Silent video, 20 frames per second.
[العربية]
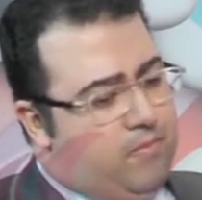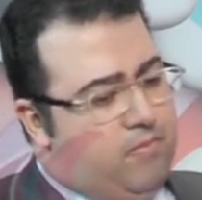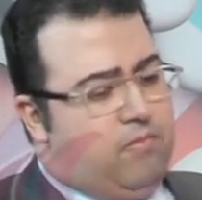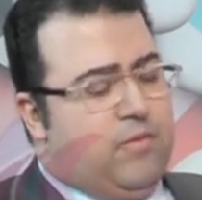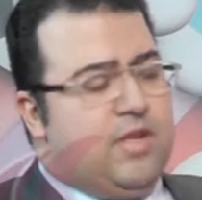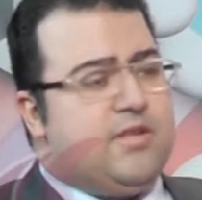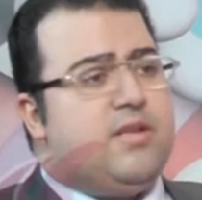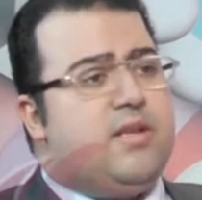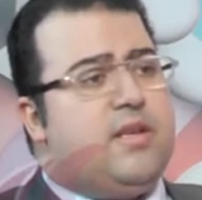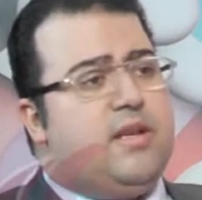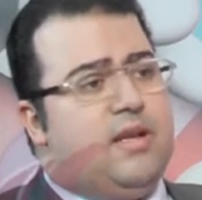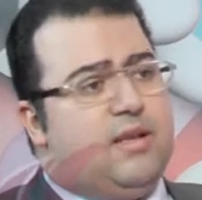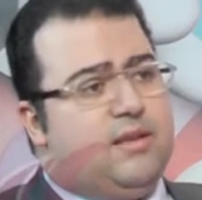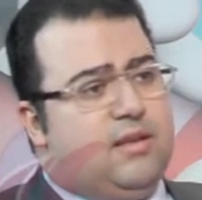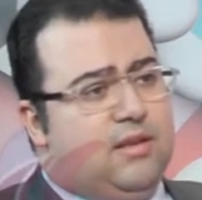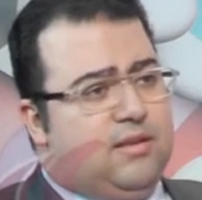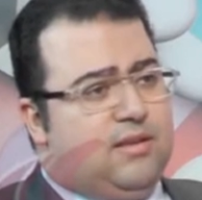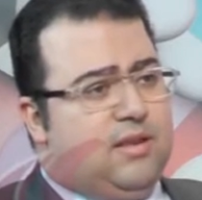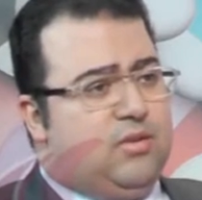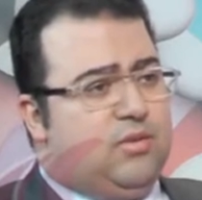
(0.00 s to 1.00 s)
نظريه
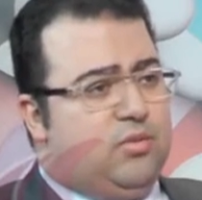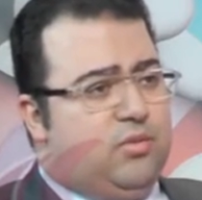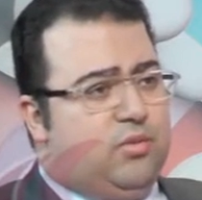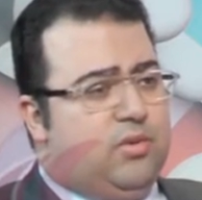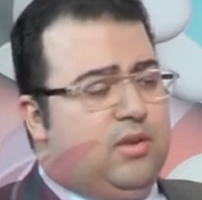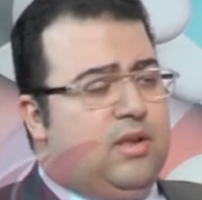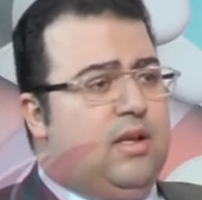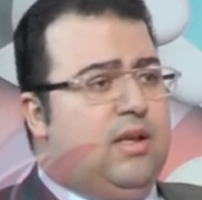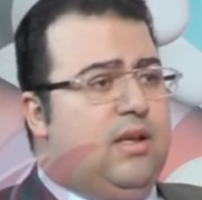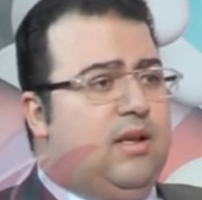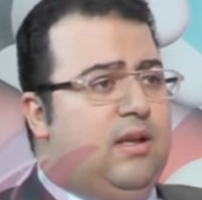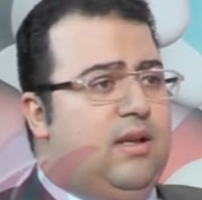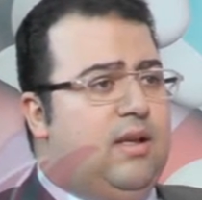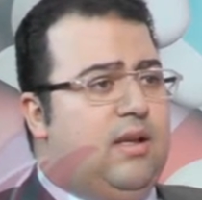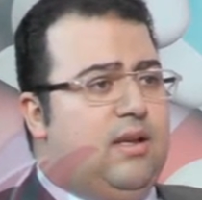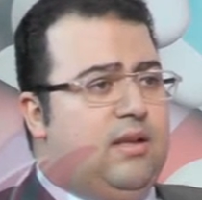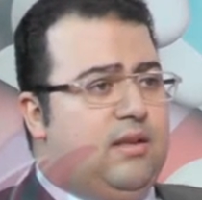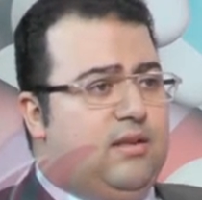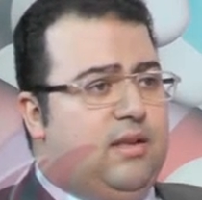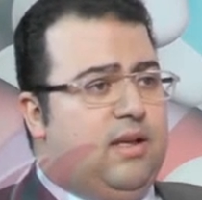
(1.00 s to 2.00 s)
ثالثه تقول
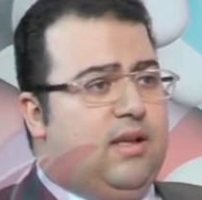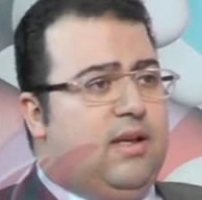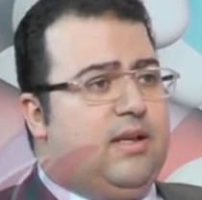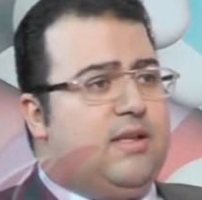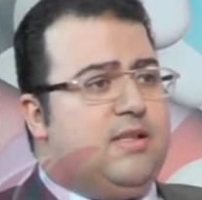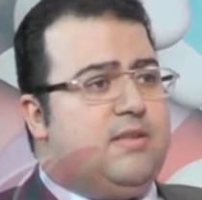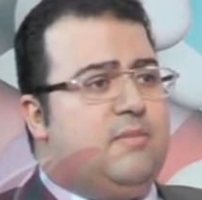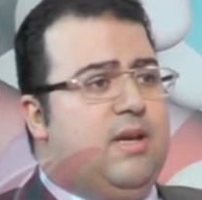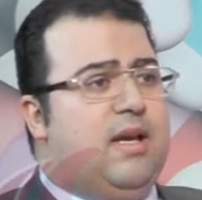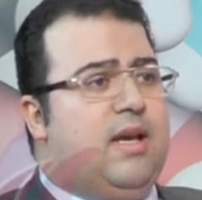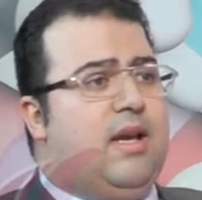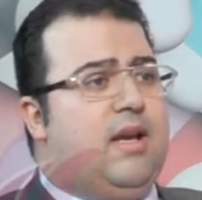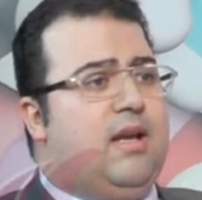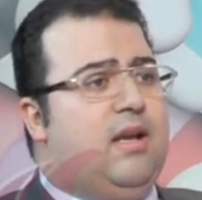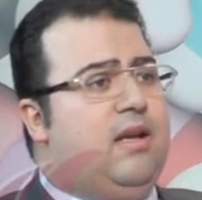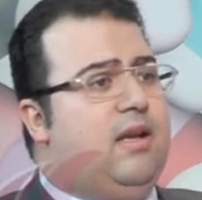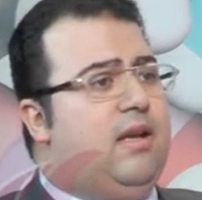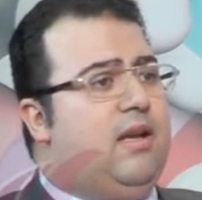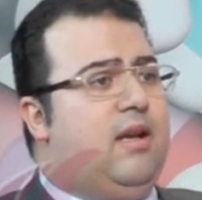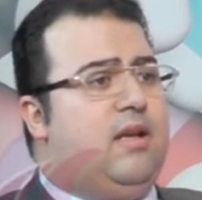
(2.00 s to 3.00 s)
لا دي حاجه اسمها
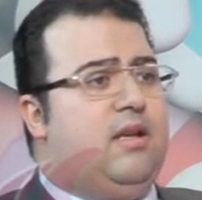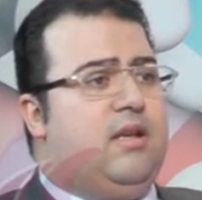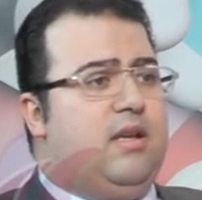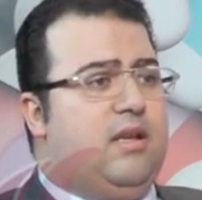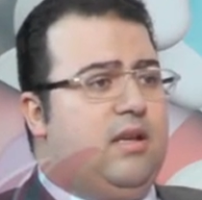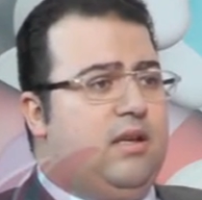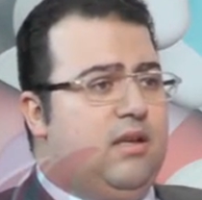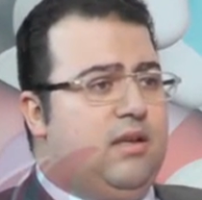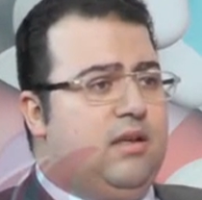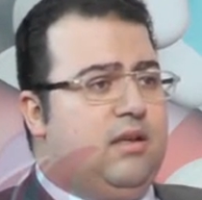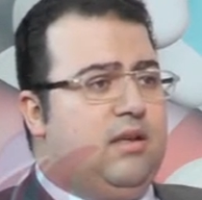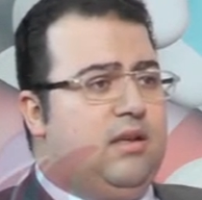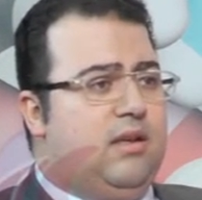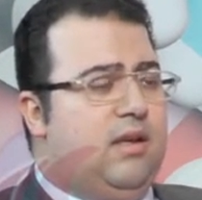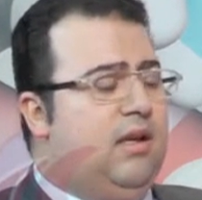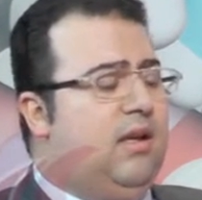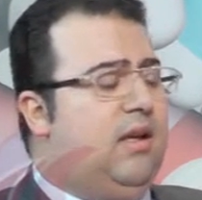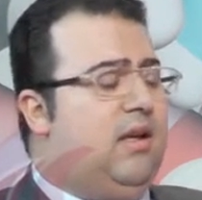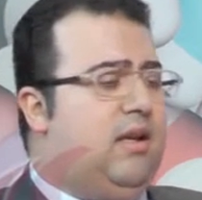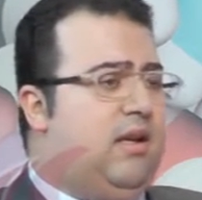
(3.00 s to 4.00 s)
خلايا جنينيه
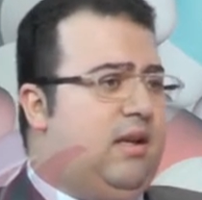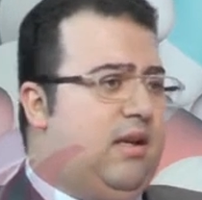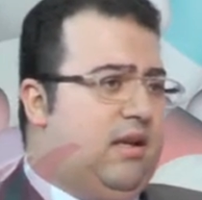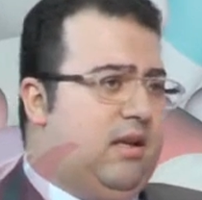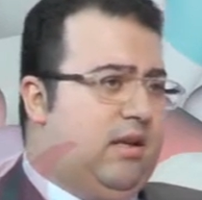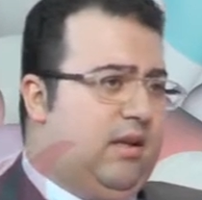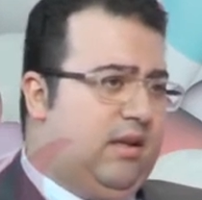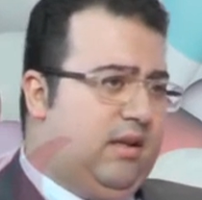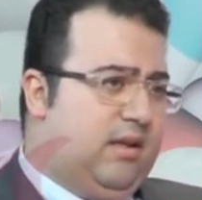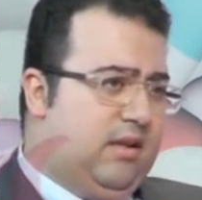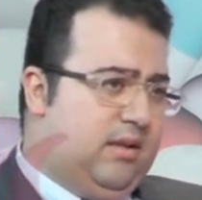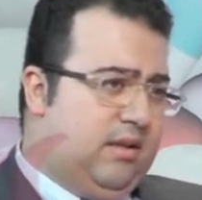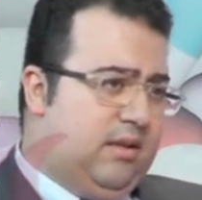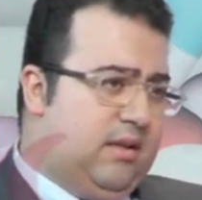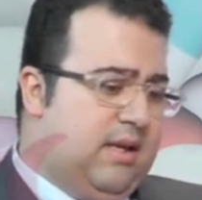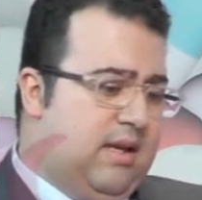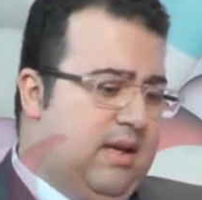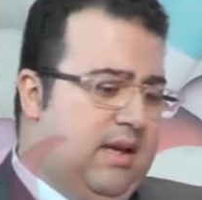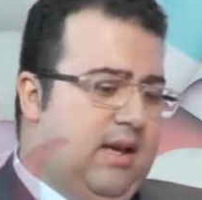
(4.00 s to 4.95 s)
ايه الخلايا الجنينيه دي